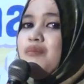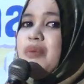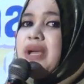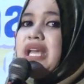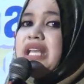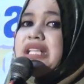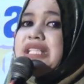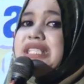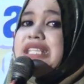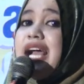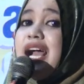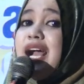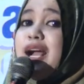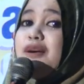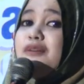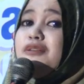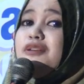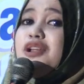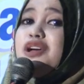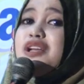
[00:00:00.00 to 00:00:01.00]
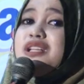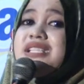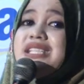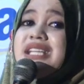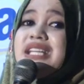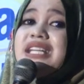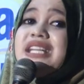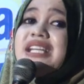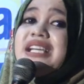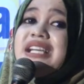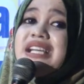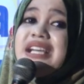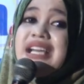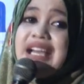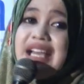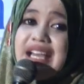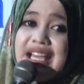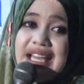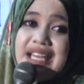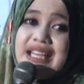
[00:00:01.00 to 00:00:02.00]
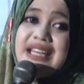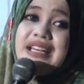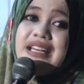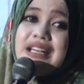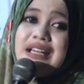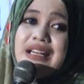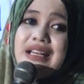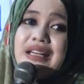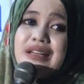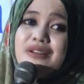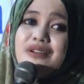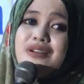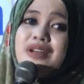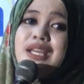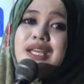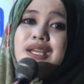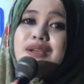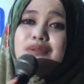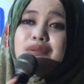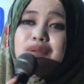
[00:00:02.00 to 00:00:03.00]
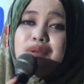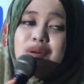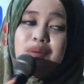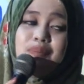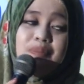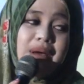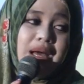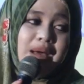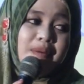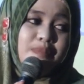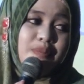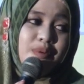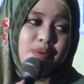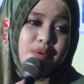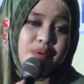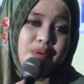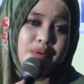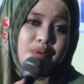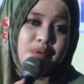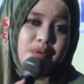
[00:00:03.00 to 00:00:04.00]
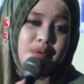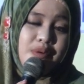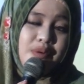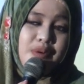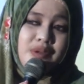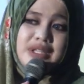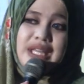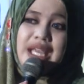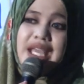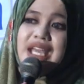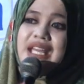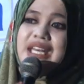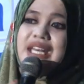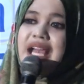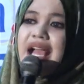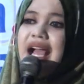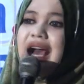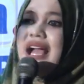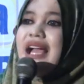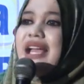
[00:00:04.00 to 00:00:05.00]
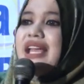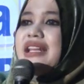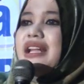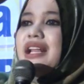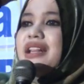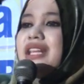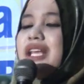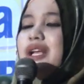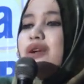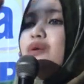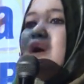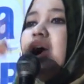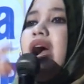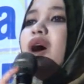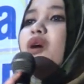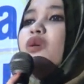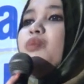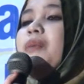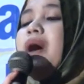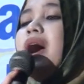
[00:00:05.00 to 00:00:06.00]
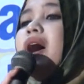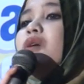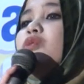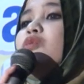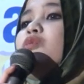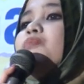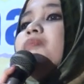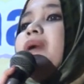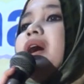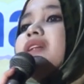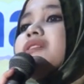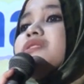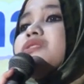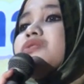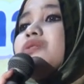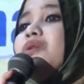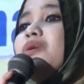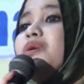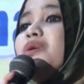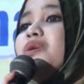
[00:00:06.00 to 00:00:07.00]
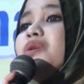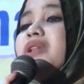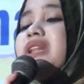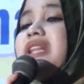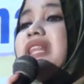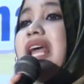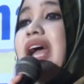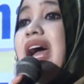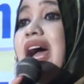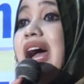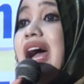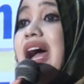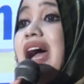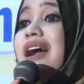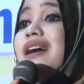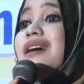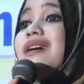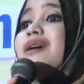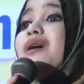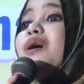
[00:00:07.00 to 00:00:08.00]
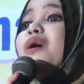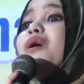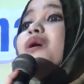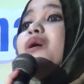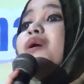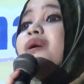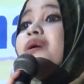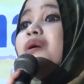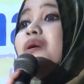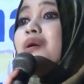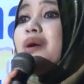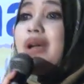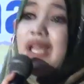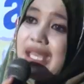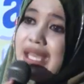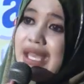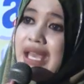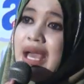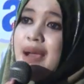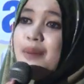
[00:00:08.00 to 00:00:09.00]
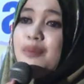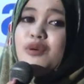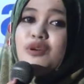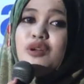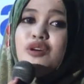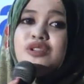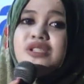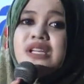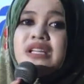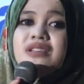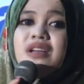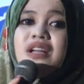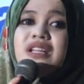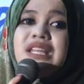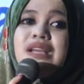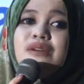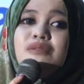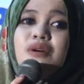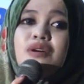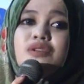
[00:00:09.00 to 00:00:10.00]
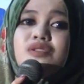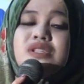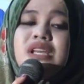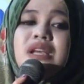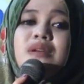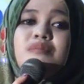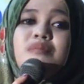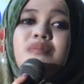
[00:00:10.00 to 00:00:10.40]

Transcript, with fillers: Bincang kulon jenengan lo niku lo Pak Bu, tenggene akhirat niku aup-aupan sodakoe. Mulau jadi wong sing